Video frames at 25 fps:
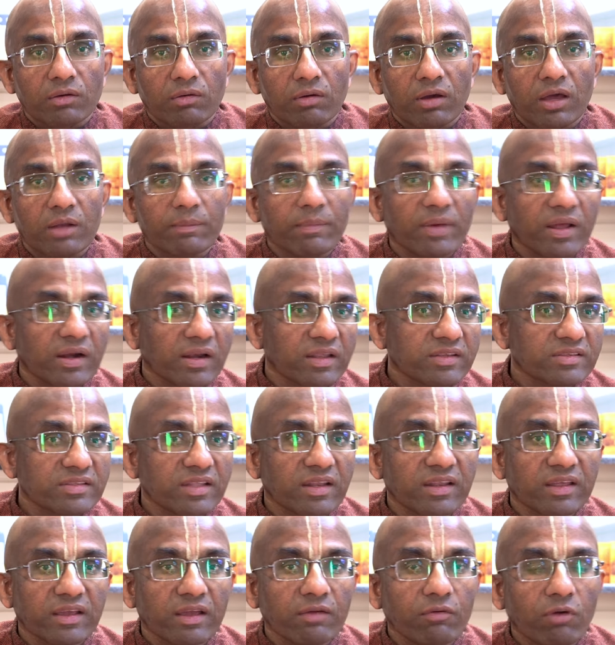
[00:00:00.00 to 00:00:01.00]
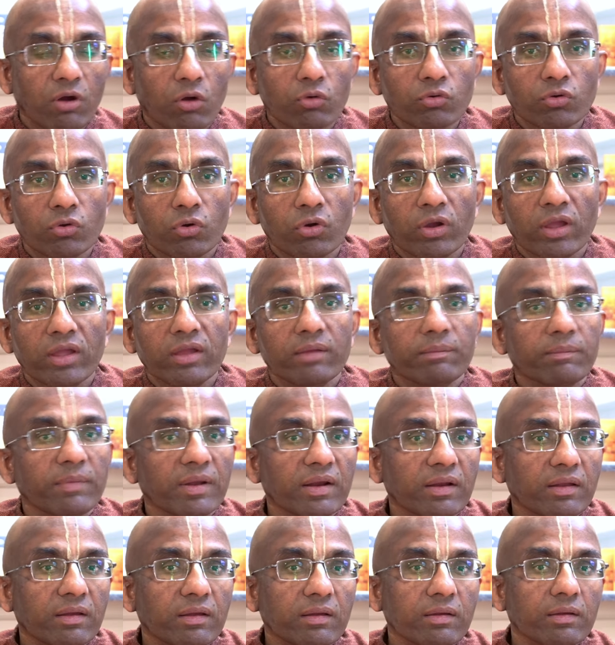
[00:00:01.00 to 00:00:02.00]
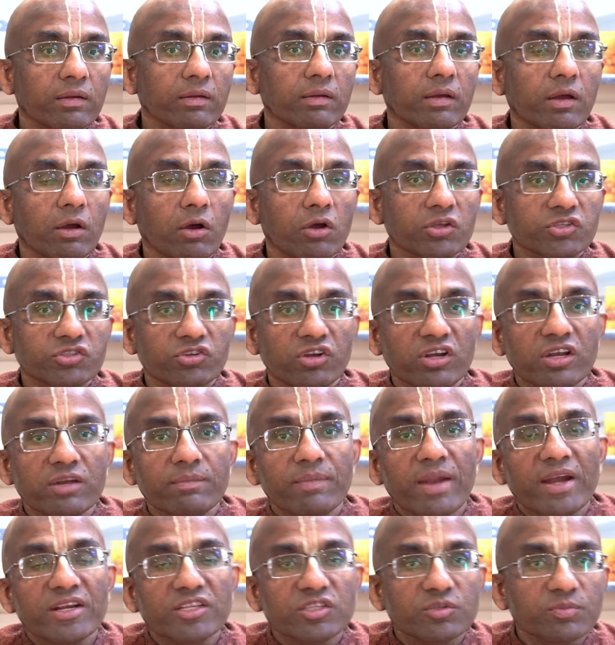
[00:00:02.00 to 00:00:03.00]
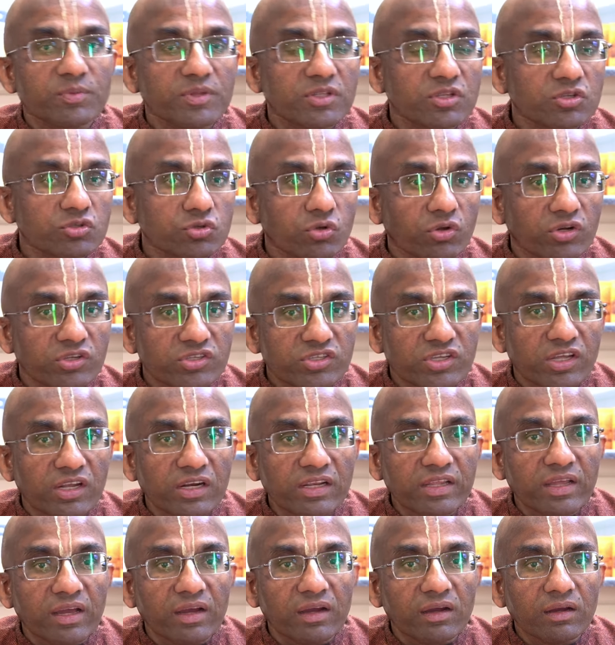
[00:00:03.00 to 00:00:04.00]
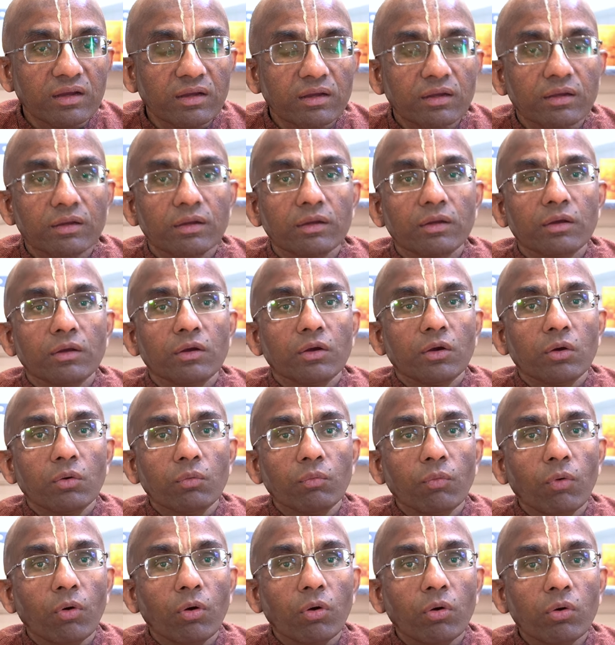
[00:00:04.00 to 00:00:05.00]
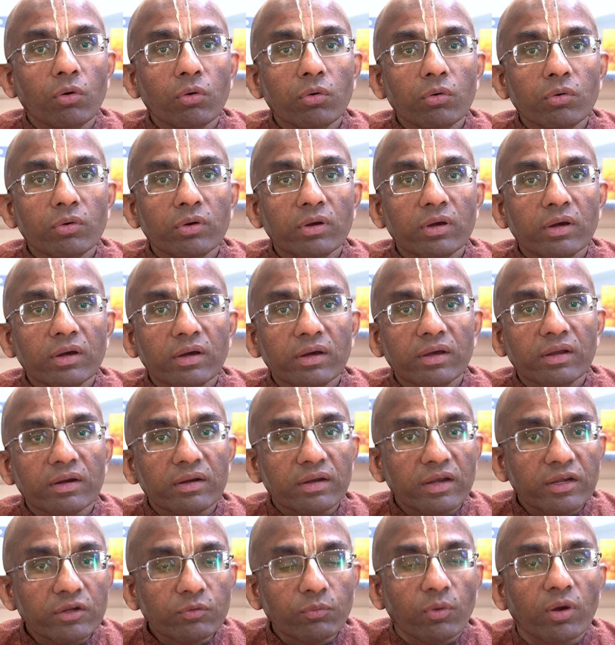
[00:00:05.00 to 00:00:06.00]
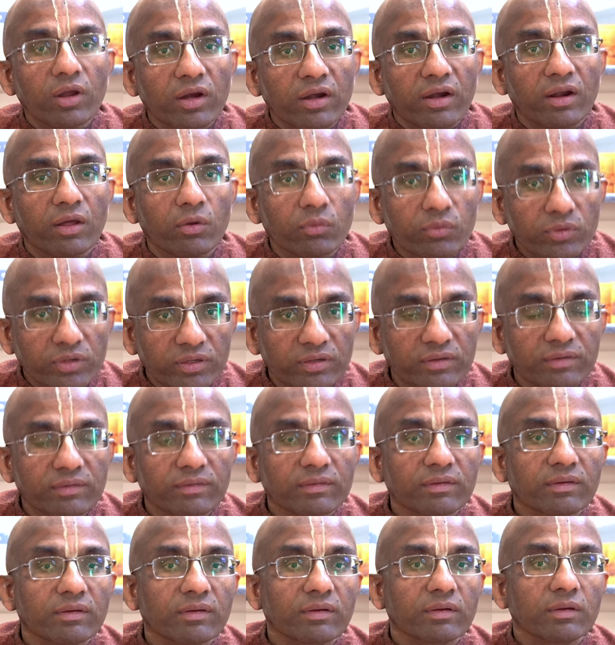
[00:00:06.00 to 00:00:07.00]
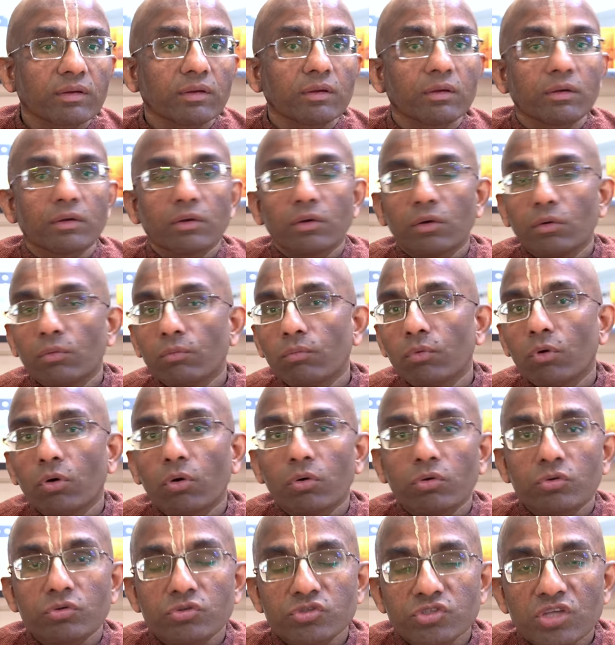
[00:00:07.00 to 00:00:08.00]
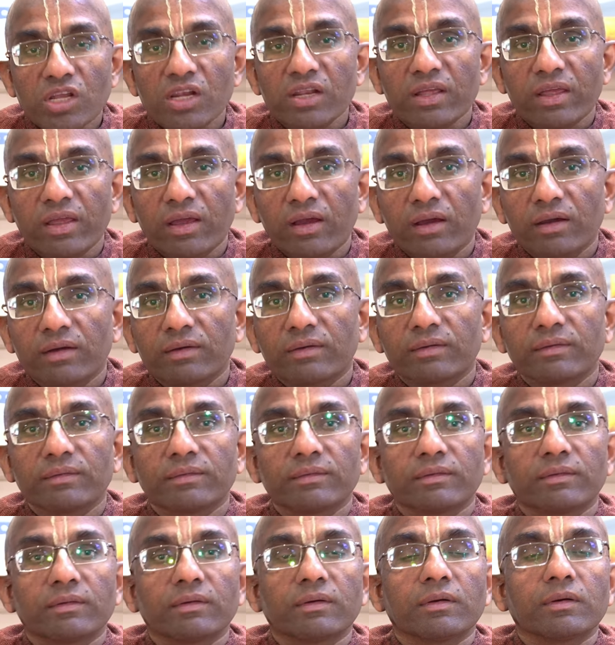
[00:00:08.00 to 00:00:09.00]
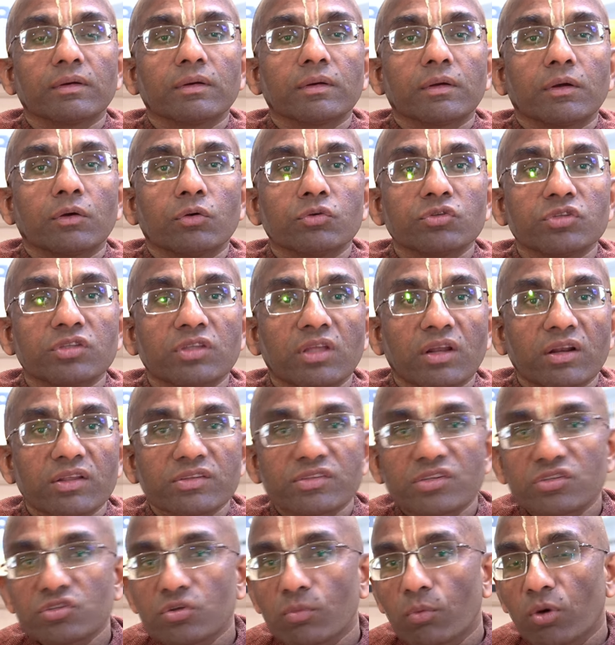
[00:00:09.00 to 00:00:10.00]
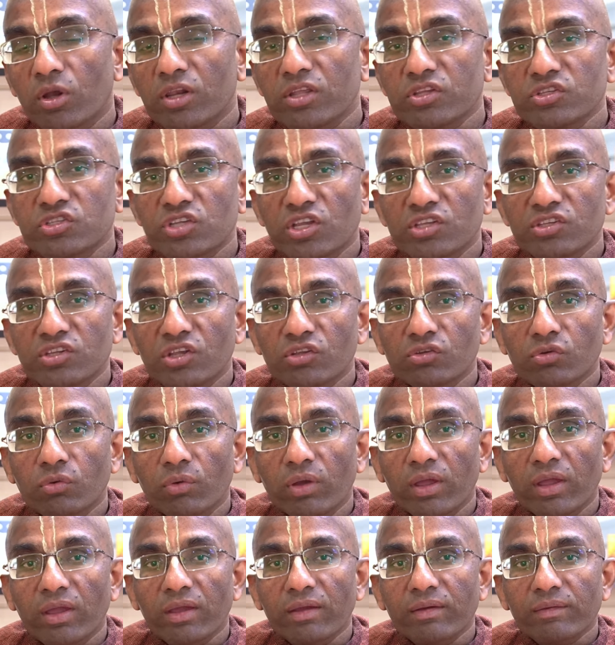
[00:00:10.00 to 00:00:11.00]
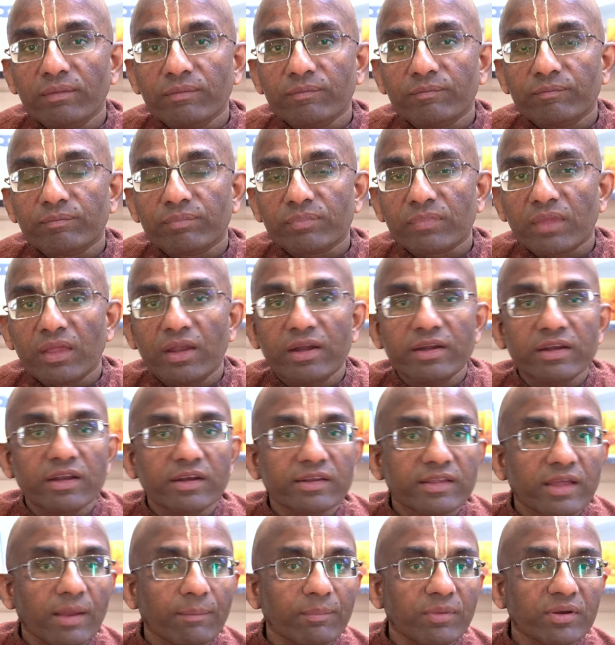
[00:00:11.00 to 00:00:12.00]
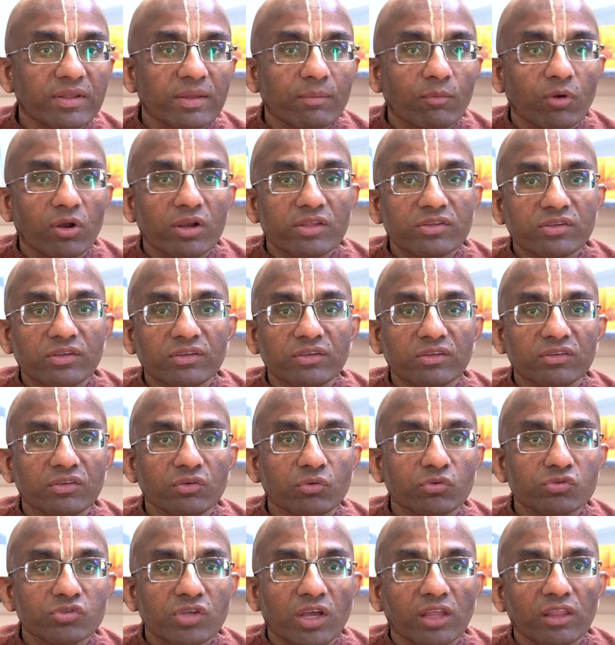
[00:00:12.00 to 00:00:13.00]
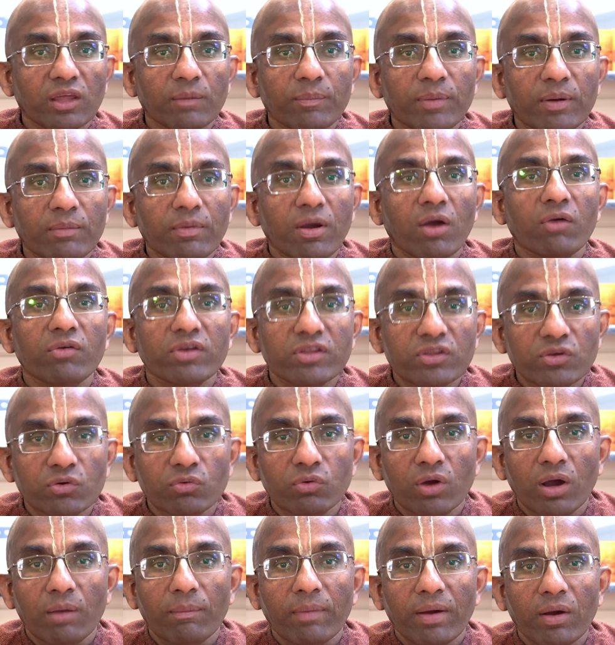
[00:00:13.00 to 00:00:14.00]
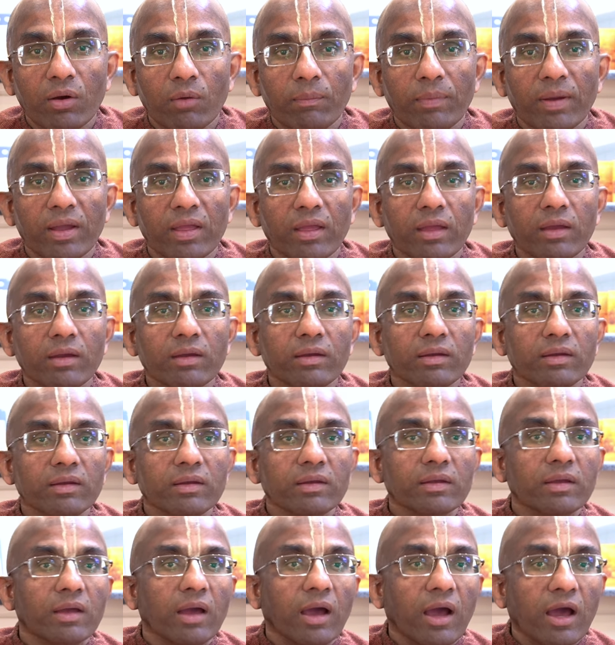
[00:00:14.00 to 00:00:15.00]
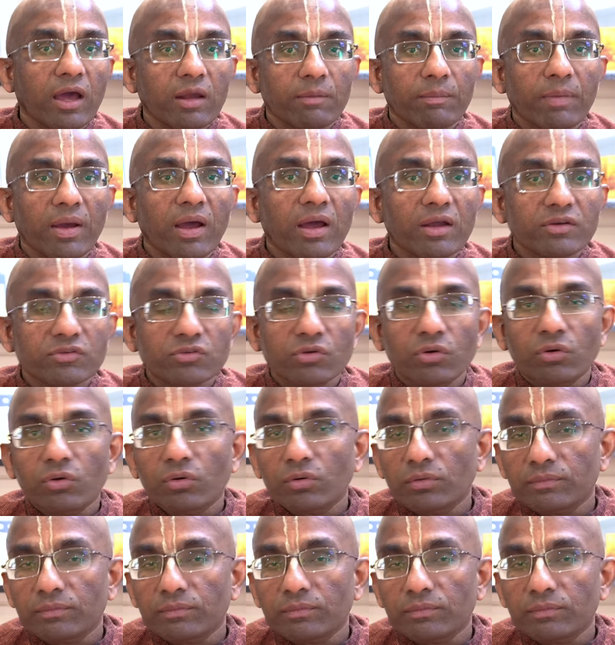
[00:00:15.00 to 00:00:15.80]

हर बार रिस्क लेने गए वो आउट हो गए पर ऑस्ट्रेलियन बैट्समैन ने जो रिस्क लिया वो इट वर्कड आउट वो चल गया उसी तरह से जो बॉलिंग चेंजेस हुए इंडियन कैप्टन के बॉलिंग चेंजेस से कुछ ज़्यादा प्रभाव नहीं हुआ पा, हो पाया हर बार जो